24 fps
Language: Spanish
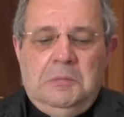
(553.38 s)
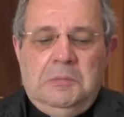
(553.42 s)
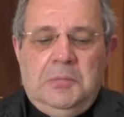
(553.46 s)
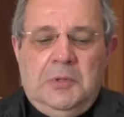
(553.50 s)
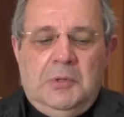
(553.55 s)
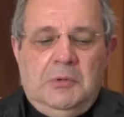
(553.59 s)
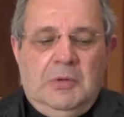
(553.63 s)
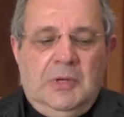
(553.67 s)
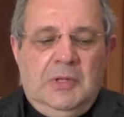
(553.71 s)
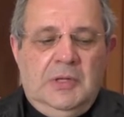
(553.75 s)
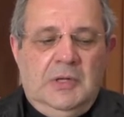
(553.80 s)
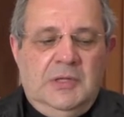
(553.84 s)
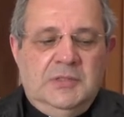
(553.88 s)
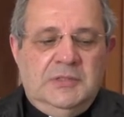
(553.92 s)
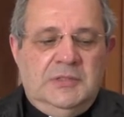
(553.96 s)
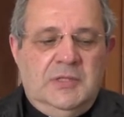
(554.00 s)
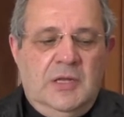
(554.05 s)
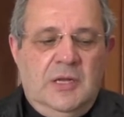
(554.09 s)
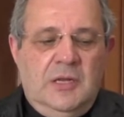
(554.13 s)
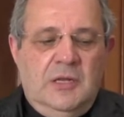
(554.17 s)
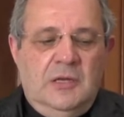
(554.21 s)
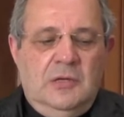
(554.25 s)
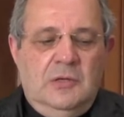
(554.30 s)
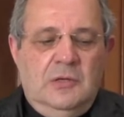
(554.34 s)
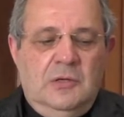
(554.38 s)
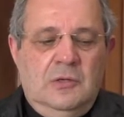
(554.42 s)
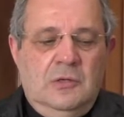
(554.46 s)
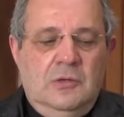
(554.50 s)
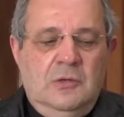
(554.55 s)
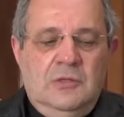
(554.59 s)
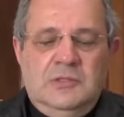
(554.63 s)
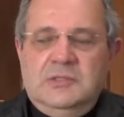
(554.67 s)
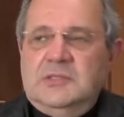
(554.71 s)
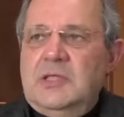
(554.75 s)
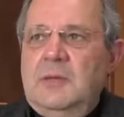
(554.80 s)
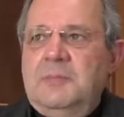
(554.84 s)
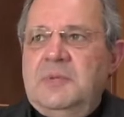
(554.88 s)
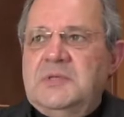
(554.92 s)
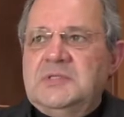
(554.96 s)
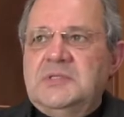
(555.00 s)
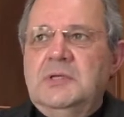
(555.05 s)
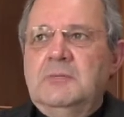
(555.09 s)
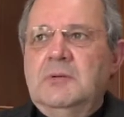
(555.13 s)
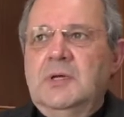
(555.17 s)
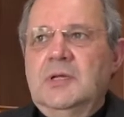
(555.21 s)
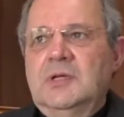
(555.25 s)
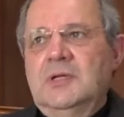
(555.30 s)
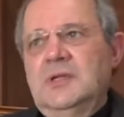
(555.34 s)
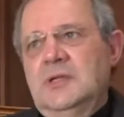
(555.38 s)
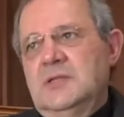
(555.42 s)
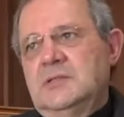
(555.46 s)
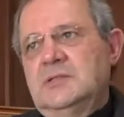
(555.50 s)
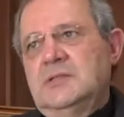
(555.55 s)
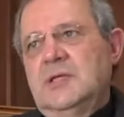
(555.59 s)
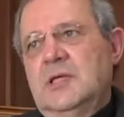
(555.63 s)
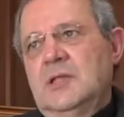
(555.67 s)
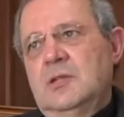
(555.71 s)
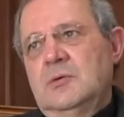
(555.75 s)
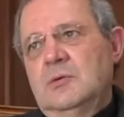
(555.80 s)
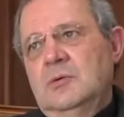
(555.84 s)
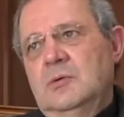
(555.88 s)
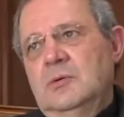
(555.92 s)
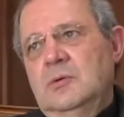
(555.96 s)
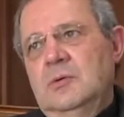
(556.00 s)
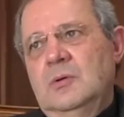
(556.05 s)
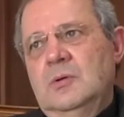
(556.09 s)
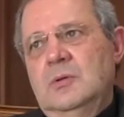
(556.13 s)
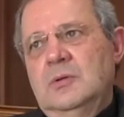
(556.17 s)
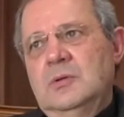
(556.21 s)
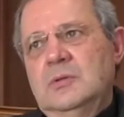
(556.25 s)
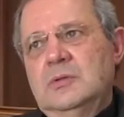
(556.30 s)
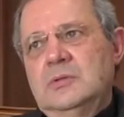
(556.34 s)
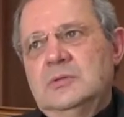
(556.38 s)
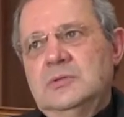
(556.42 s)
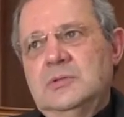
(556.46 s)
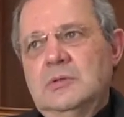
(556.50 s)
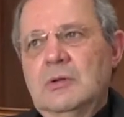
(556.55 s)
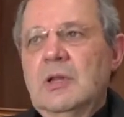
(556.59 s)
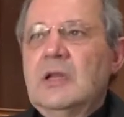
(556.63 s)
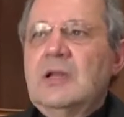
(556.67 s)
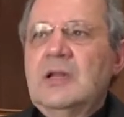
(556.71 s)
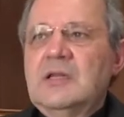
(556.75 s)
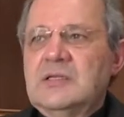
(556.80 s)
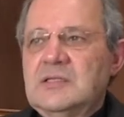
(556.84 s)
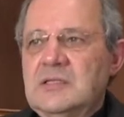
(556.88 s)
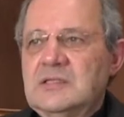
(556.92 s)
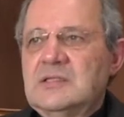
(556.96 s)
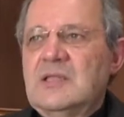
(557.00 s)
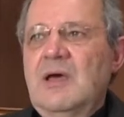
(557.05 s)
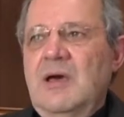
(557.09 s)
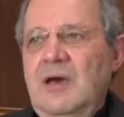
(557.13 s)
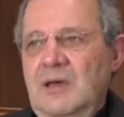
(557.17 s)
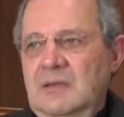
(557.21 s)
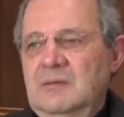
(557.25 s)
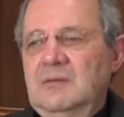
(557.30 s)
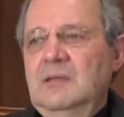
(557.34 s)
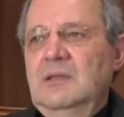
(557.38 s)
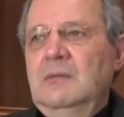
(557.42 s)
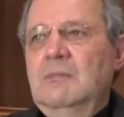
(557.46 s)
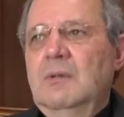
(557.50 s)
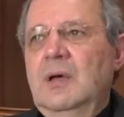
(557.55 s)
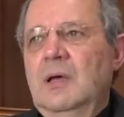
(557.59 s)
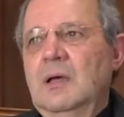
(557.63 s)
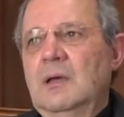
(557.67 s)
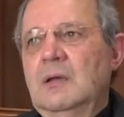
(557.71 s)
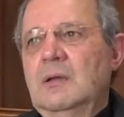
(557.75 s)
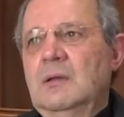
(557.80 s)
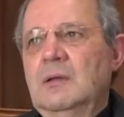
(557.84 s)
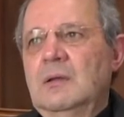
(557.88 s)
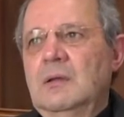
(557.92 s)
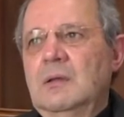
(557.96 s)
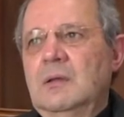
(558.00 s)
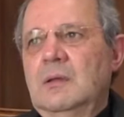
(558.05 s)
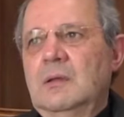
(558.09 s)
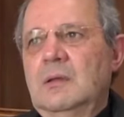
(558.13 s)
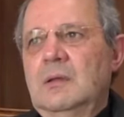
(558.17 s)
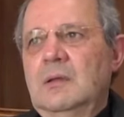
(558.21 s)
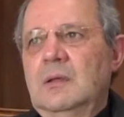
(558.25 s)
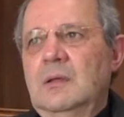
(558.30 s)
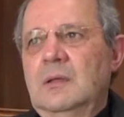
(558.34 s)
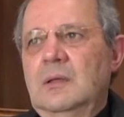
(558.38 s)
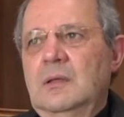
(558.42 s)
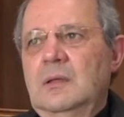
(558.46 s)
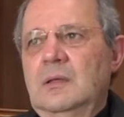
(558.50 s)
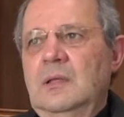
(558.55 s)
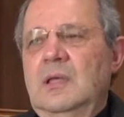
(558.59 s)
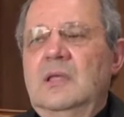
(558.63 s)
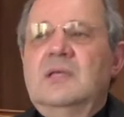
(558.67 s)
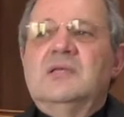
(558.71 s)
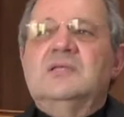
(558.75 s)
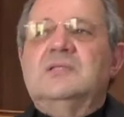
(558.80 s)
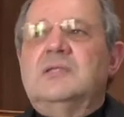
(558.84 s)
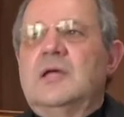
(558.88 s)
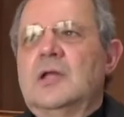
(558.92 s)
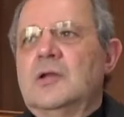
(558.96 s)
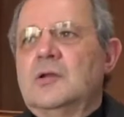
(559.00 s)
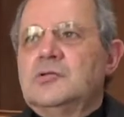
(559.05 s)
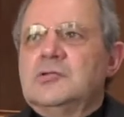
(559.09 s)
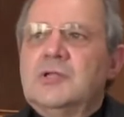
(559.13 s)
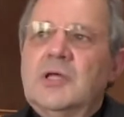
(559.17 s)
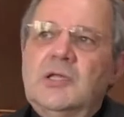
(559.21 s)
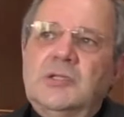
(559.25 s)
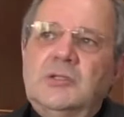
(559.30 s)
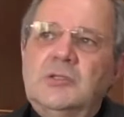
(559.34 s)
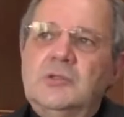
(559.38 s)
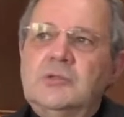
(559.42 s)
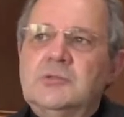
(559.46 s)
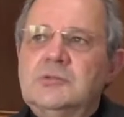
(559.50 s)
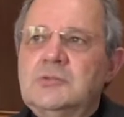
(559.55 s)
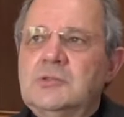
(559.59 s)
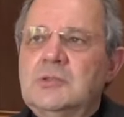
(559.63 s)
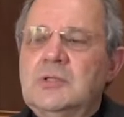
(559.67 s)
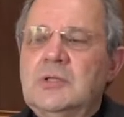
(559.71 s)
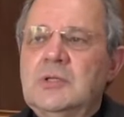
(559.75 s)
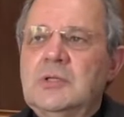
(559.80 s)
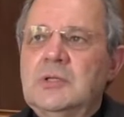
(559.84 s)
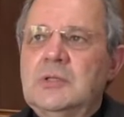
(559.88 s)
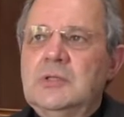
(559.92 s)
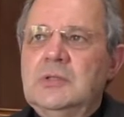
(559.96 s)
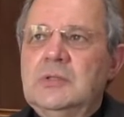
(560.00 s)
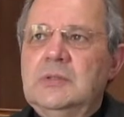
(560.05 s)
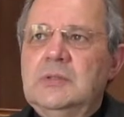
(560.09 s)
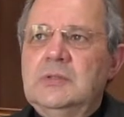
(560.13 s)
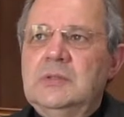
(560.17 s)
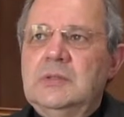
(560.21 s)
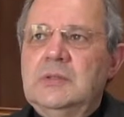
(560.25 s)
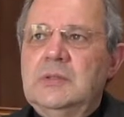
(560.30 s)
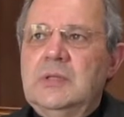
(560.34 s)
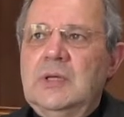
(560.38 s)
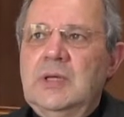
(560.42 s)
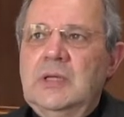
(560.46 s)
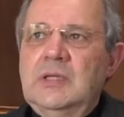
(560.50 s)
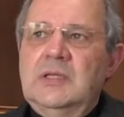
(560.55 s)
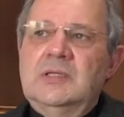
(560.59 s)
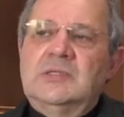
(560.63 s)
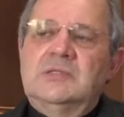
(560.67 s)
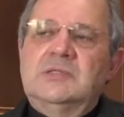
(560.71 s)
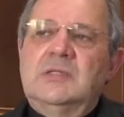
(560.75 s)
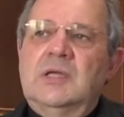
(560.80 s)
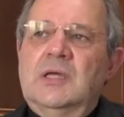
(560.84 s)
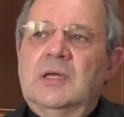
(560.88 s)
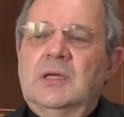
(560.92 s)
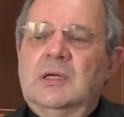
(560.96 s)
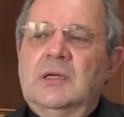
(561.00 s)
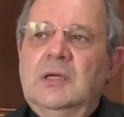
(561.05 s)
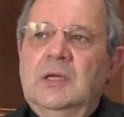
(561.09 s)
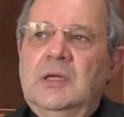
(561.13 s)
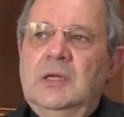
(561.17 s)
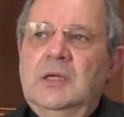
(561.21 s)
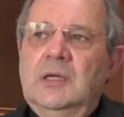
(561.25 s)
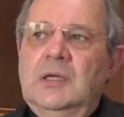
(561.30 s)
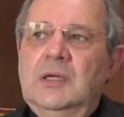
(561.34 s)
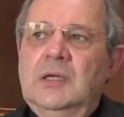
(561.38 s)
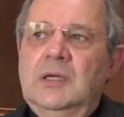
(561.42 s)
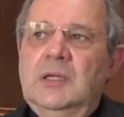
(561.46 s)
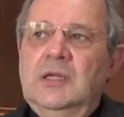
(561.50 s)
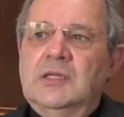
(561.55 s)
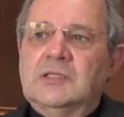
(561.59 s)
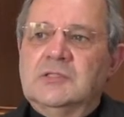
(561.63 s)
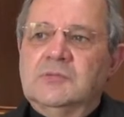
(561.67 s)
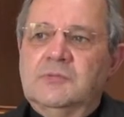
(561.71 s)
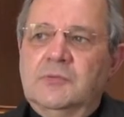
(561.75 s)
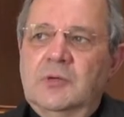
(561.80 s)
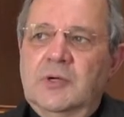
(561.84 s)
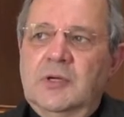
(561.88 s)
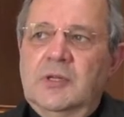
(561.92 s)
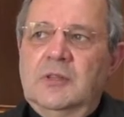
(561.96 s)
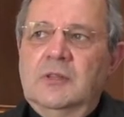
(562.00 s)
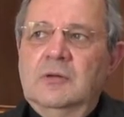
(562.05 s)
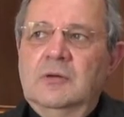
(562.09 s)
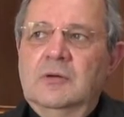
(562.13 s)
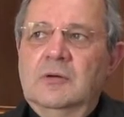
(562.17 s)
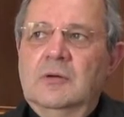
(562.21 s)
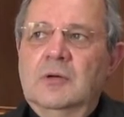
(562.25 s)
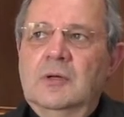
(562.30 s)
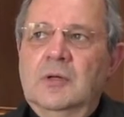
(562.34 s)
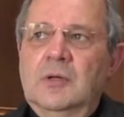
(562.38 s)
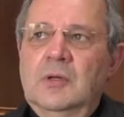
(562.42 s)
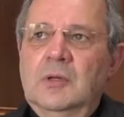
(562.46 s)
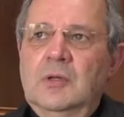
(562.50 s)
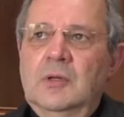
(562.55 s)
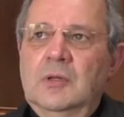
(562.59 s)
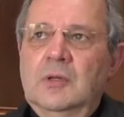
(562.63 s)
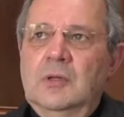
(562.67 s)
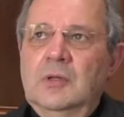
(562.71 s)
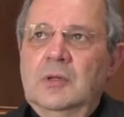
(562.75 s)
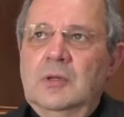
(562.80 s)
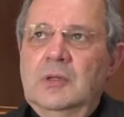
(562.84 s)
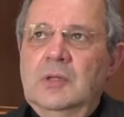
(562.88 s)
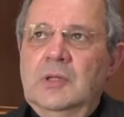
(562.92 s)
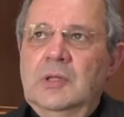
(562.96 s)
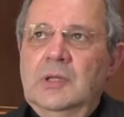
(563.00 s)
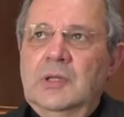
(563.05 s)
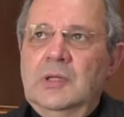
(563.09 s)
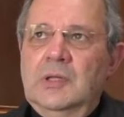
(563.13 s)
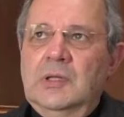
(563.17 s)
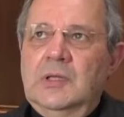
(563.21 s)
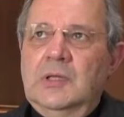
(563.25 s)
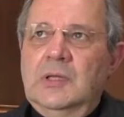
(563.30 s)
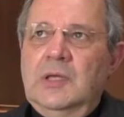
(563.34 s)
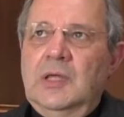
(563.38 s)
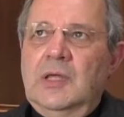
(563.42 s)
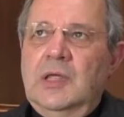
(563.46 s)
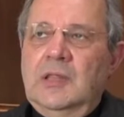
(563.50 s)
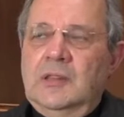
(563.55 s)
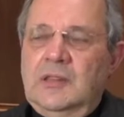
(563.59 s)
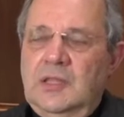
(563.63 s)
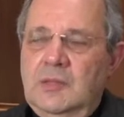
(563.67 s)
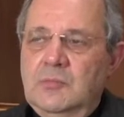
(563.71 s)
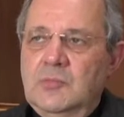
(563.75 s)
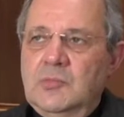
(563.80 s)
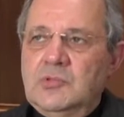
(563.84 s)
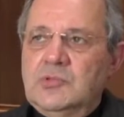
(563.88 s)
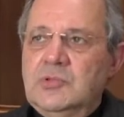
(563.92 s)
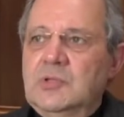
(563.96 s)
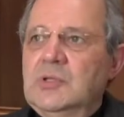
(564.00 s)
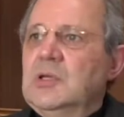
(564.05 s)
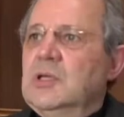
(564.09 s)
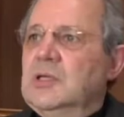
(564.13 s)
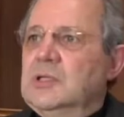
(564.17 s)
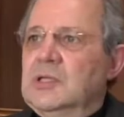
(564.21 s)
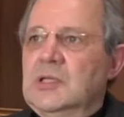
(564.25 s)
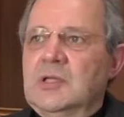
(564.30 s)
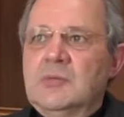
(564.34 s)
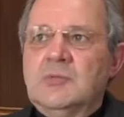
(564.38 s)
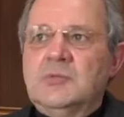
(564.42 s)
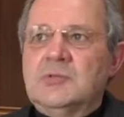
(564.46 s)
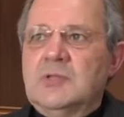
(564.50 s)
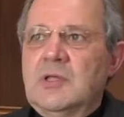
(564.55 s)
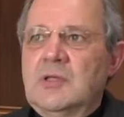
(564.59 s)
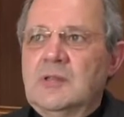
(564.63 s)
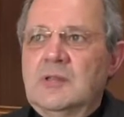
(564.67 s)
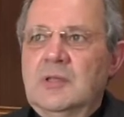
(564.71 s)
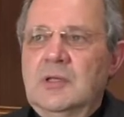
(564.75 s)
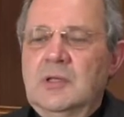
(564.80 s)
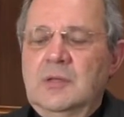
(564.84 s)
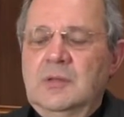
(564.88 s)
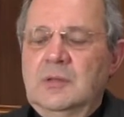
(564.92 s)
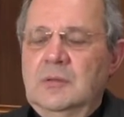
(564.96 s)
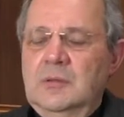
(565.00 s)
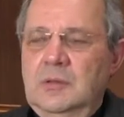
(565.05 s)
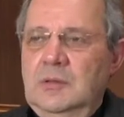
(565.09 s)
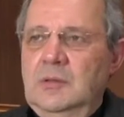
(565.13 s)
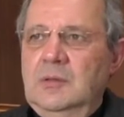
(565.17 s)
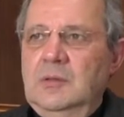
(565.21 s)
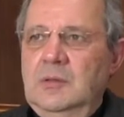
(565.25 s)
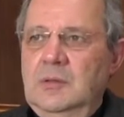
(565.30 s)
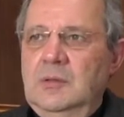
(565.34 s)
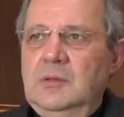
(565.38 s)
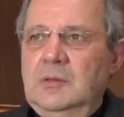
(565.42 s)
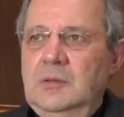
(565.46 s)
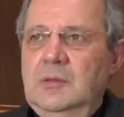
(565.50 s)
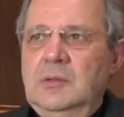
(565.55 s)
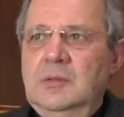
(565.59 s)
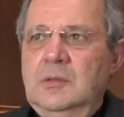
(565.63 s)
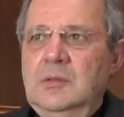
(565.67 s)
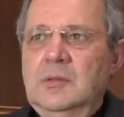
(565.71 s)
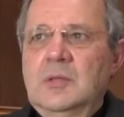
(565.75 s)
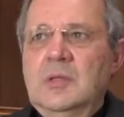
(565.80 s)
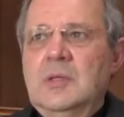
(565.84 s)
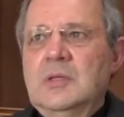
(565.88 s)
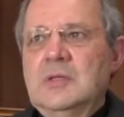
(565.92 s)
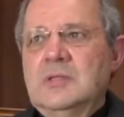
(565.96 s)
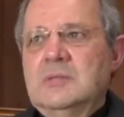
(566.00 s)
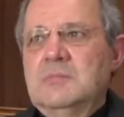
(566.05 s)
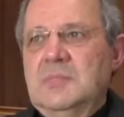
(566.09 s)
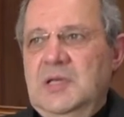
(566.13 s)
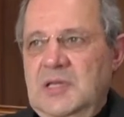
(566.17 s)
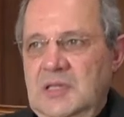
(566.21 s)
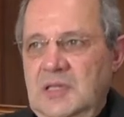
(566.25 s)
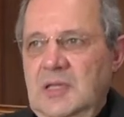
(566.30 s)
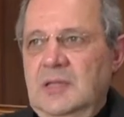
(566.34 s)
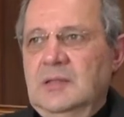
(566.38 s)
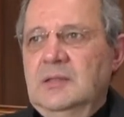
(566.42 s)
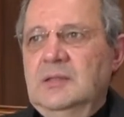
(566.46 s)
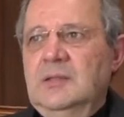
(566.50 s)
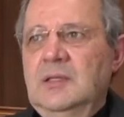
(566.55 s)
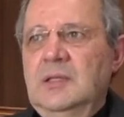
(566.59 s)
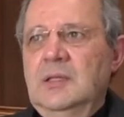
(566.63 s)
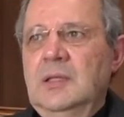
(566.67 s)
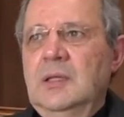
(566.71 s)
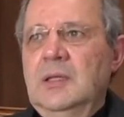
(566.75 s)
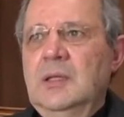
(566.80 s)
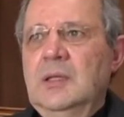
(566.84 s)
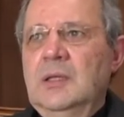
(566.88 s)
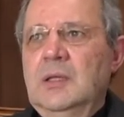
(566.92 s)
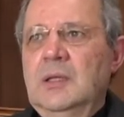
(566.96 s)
Pero la Iglesia no está pasiva ni ha estado, sino la Iglesia está activa. Y ahí están los datos, ¿eh? ahí están el esfuerzo eh, que hacemos y que tenemos que hacer ¿eh? brillante